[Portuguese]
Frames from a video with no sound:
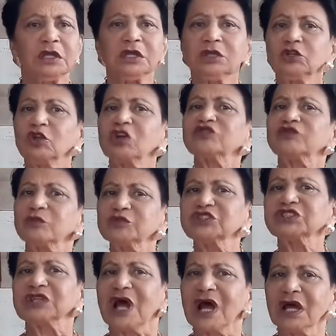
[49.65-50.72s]
e nós vamos
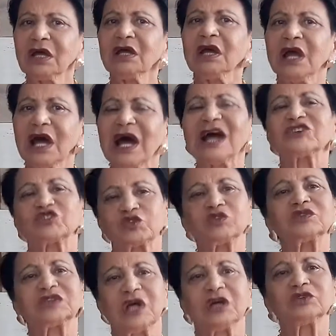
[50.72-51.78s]
estar
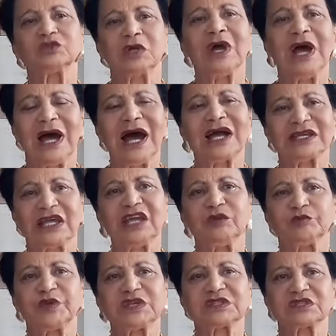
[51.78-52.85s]
ajudando a
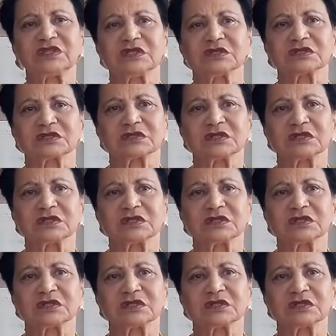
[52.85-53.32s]
quem precisa.